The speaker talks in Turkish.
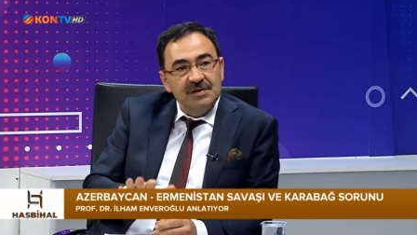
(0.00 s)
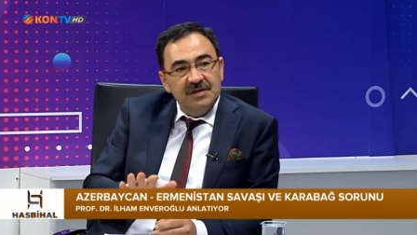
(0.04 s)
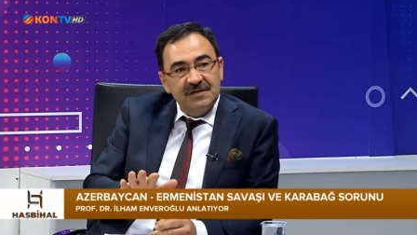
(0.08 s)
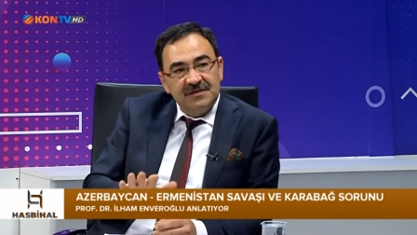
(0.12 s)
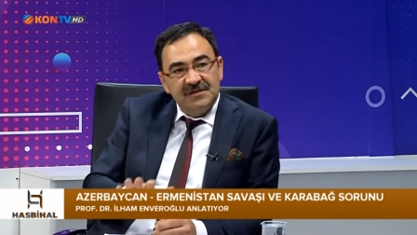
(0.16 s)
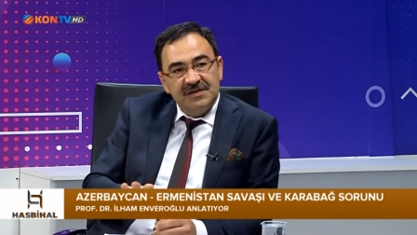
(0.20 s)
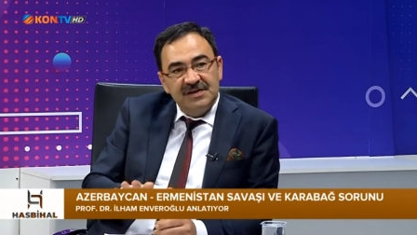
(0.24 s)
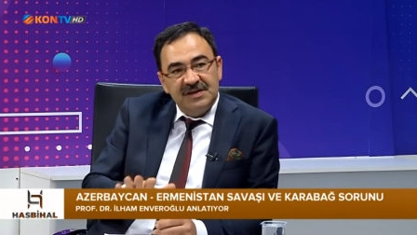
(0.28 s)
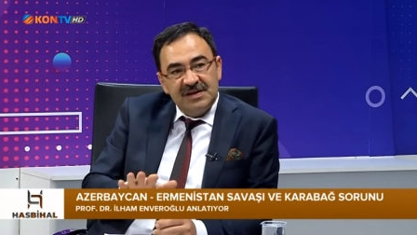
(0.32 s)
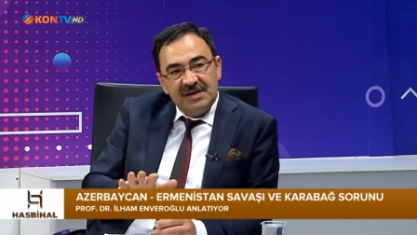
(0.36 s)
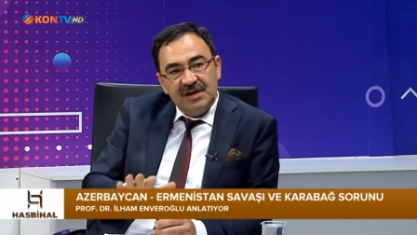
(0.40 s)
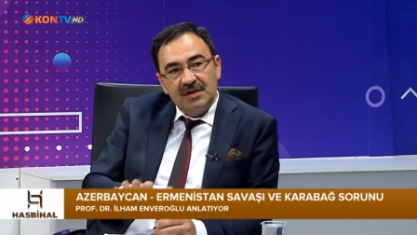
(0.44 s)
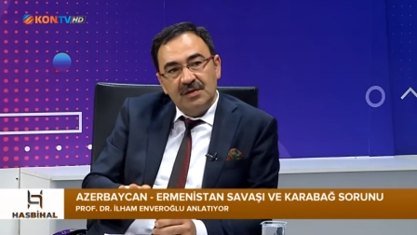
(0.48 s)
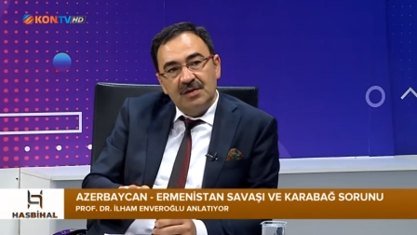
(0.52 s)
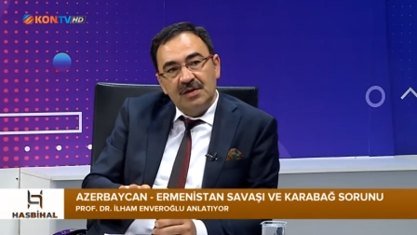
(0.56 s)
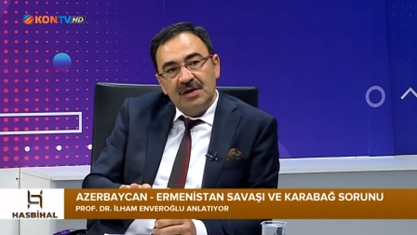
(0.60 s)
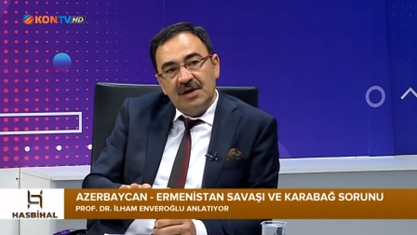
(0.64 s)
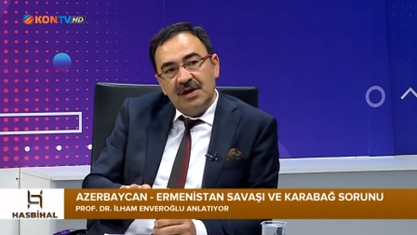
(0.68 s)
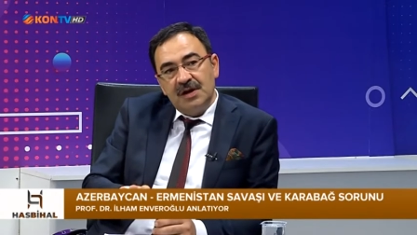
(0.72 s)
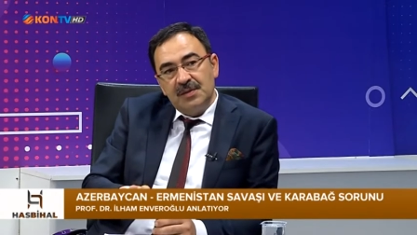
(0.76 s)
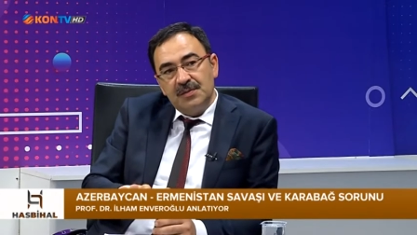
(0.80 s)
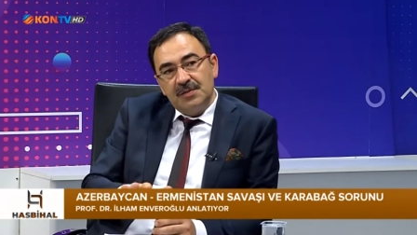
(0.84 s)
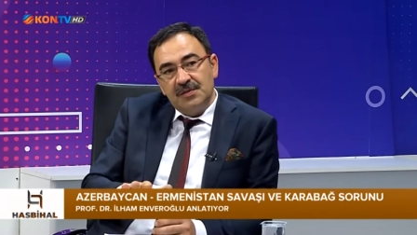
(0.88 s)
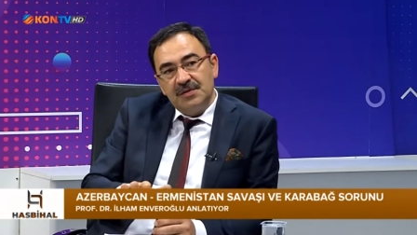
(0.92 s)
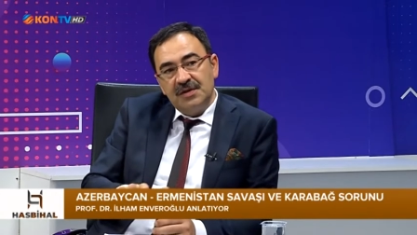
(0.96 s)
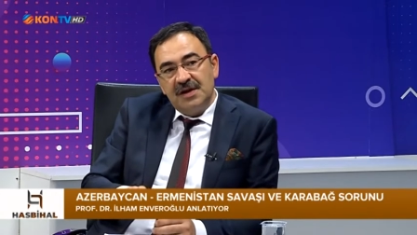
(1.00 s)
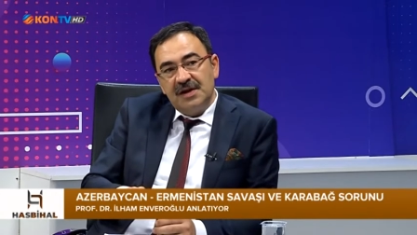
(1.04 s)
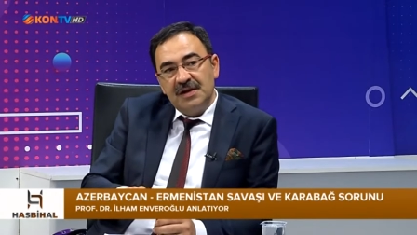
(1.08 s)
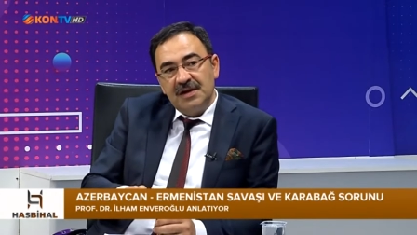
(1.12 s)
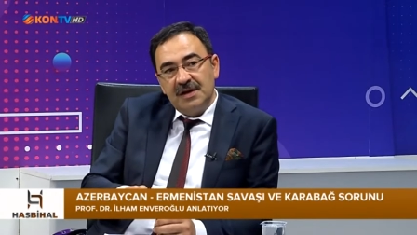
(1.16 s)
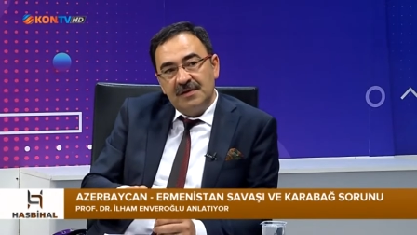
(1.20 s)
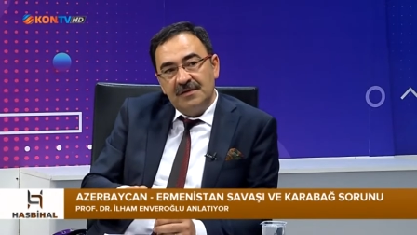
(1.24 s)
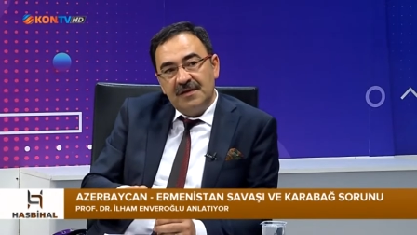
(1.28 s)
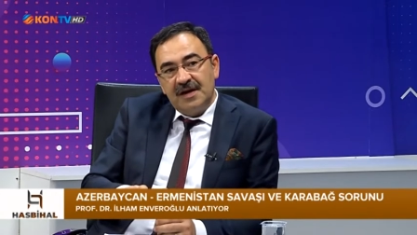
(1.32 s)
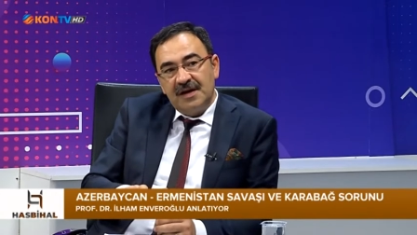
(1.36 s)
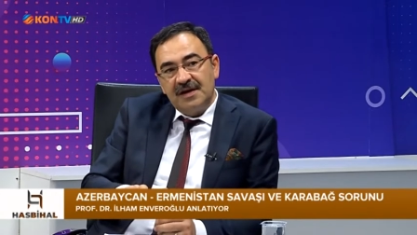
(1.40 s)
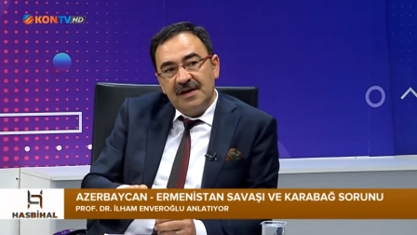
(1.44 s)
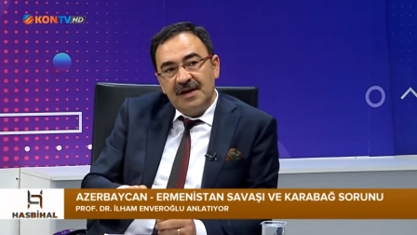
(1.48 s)
fıtri olarak bunlarda
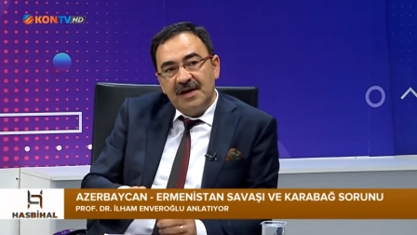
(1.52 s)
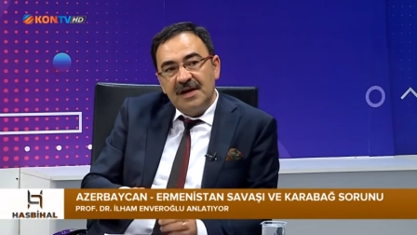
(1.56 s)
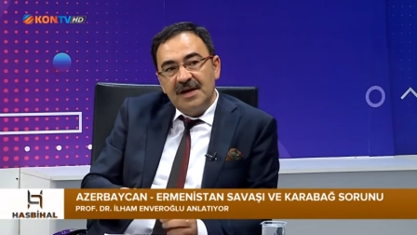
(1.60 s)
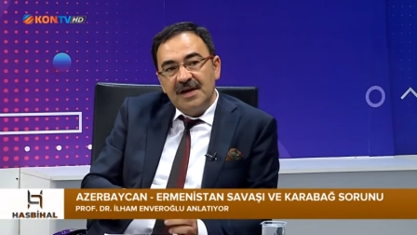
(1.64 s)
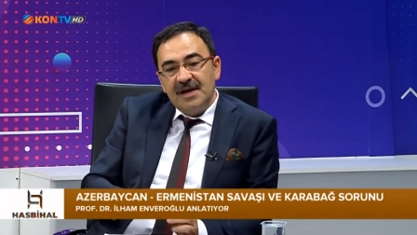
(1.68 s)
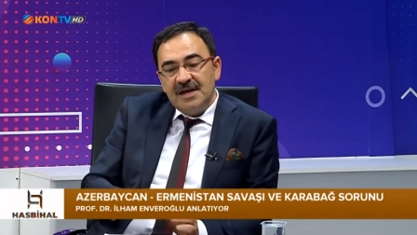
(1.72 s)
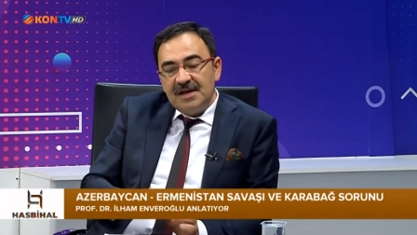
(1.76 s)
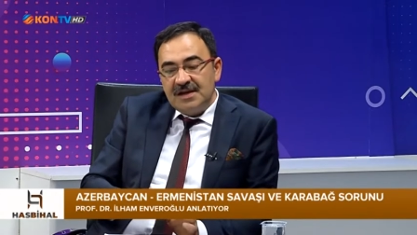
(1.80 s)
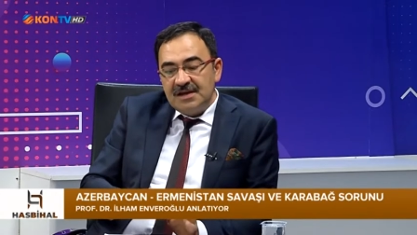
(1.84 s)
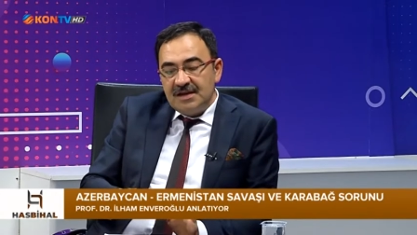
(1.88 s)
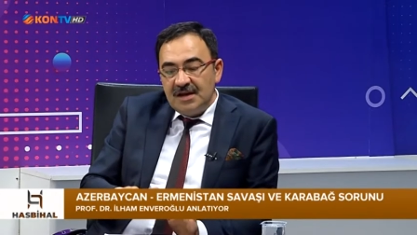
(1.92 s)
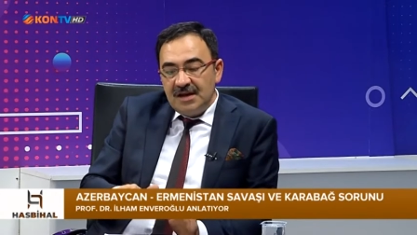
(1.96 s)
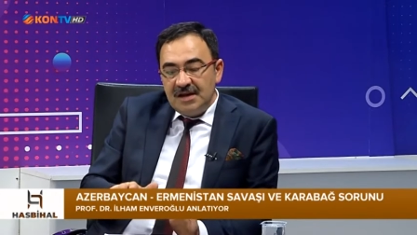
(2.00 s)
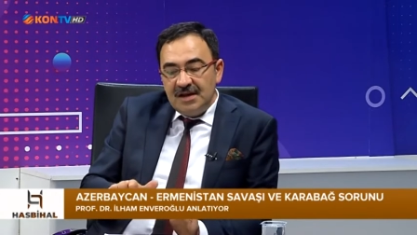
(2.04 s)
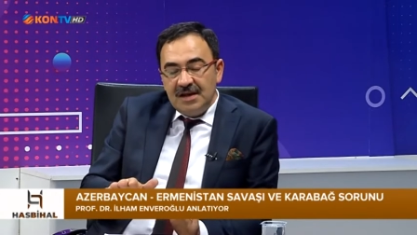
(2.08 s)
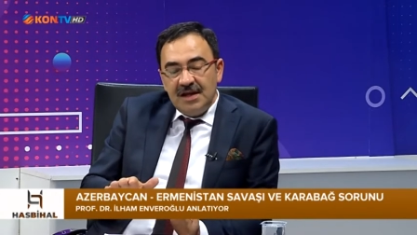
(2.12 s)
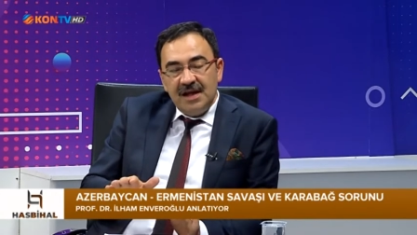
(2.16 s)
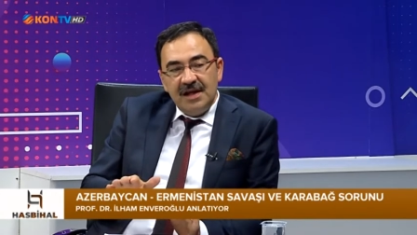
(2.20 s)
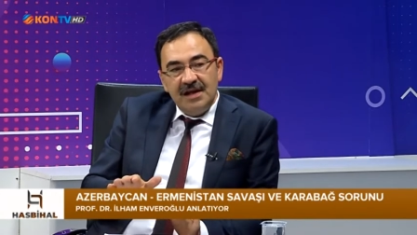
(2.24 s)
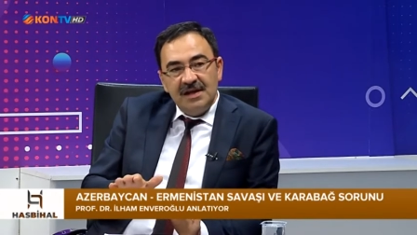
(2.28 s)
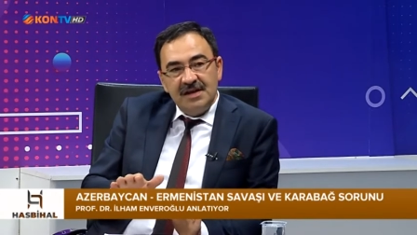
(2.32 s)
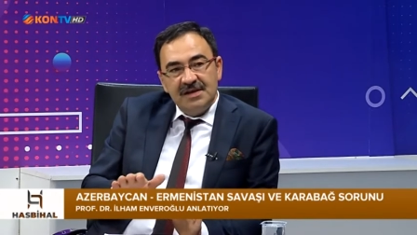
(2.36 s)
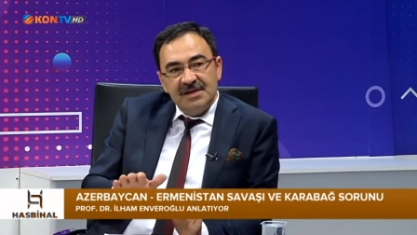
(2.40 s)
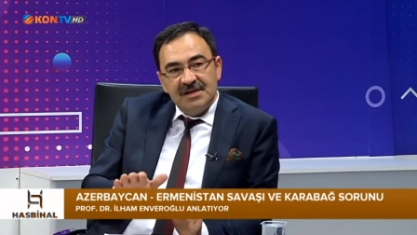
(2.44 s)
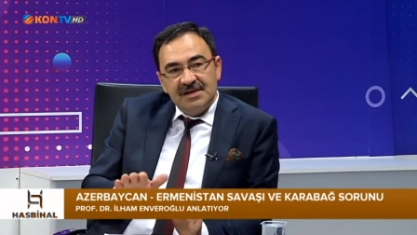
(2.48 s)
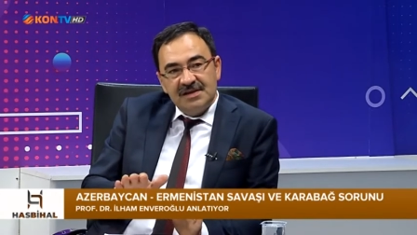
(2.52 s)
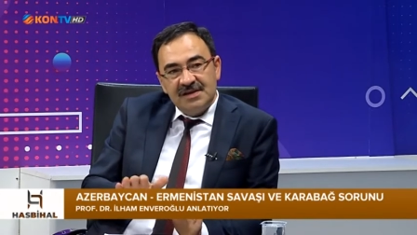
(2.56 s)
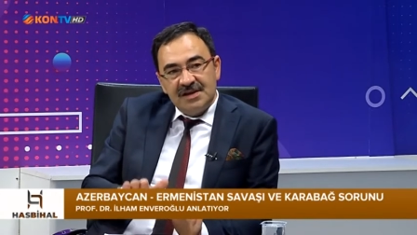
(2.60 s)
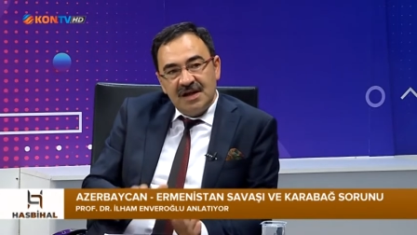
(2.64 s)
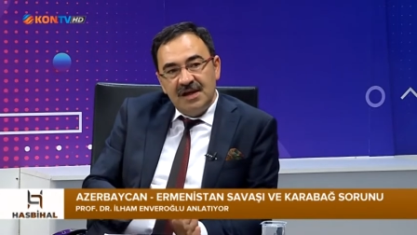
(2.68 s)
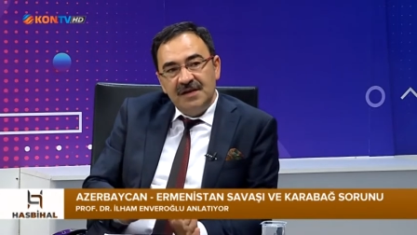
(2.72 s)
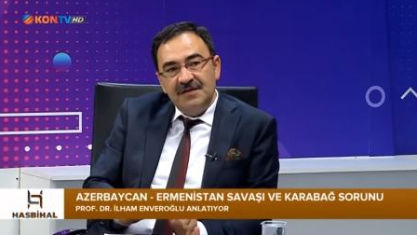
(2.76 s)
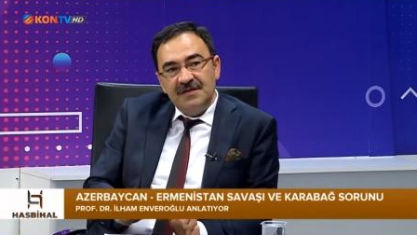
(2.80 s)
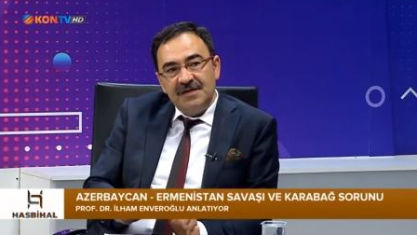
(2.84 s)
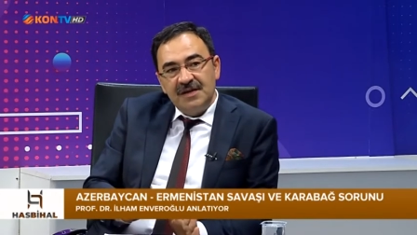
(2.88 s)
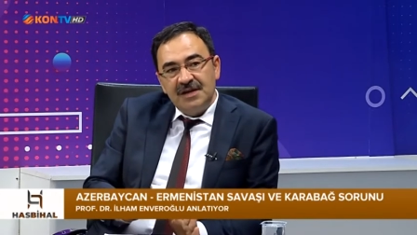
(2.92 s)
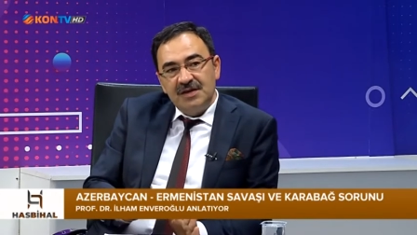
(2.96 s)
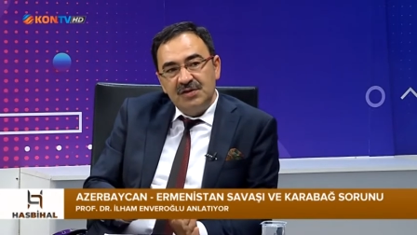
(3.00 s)
var. Kendileri
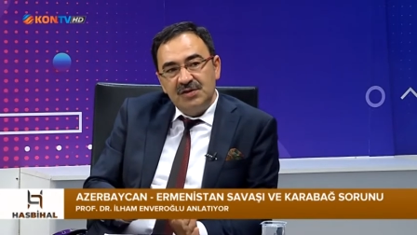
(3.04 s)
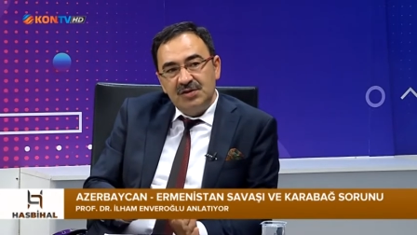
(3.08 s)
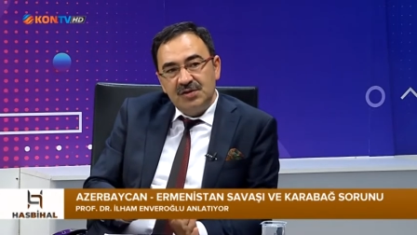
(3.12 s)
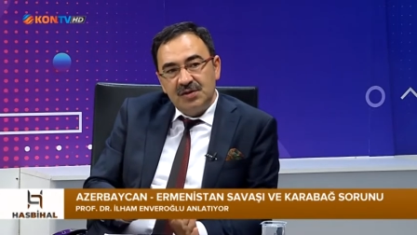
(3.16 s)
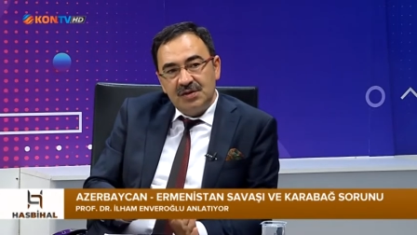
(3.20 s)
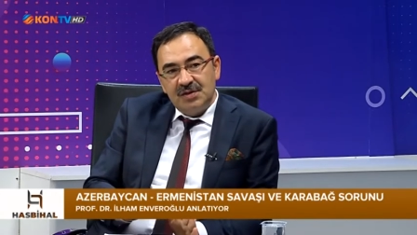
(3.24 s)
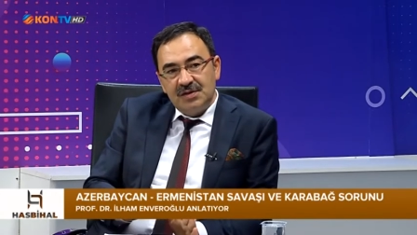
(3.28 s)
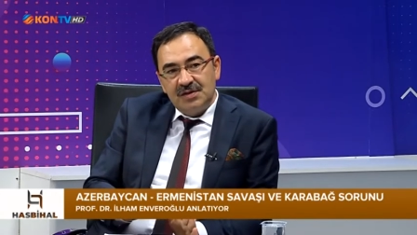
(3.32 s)
zayıfken çok